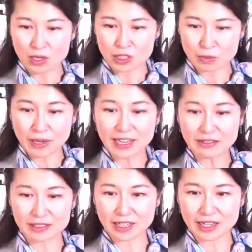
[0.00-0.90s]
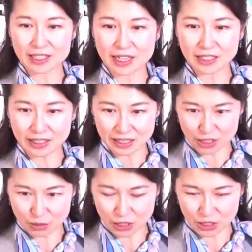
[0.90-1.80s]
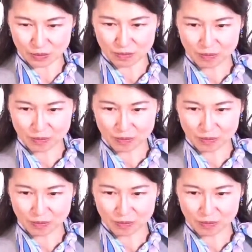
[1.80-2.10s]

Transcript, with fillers: 素早く探し当てたりします。